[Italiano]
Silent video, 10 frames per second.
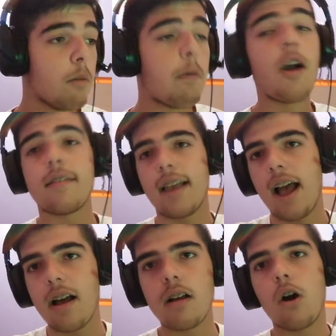Poi, se,
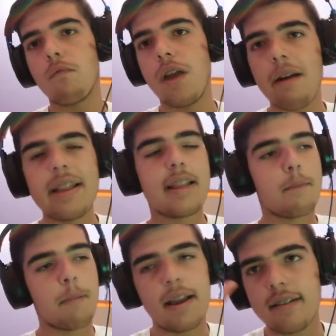ah, ovviamente,
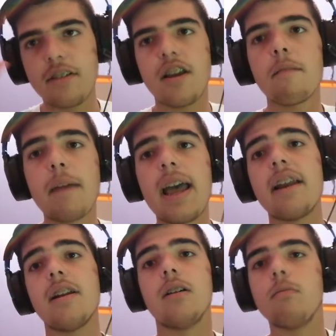il Paris Saint
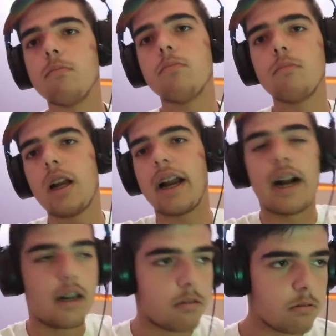Germain,
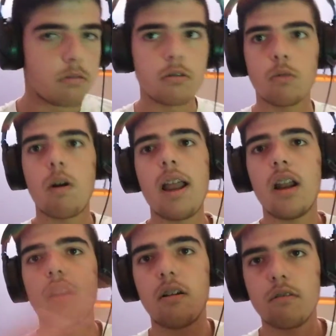raga,
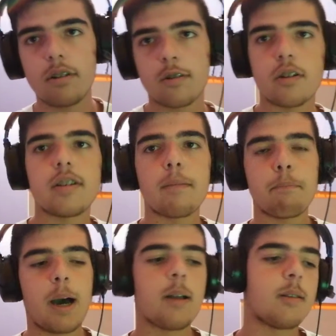quello è un discorso a
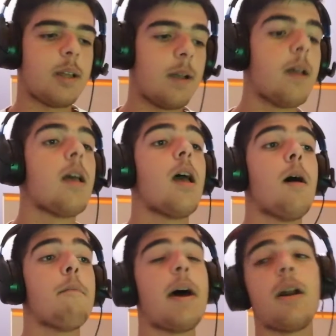parte.
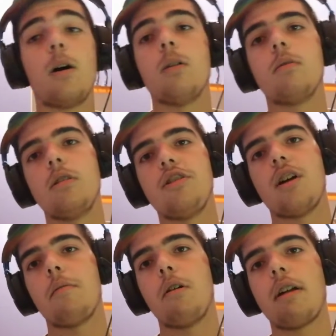Però,
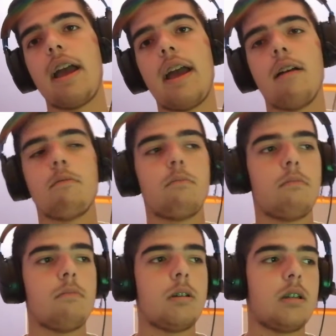diciamo che
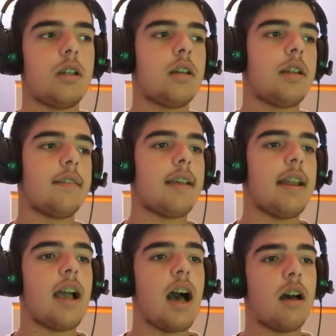in
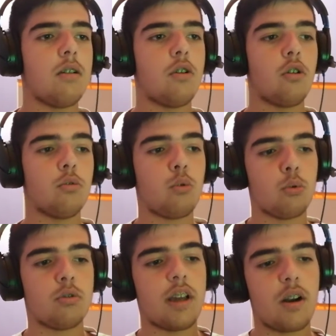Serie A non
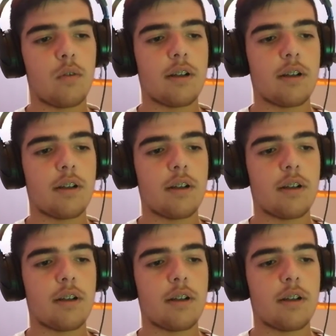tutti hanno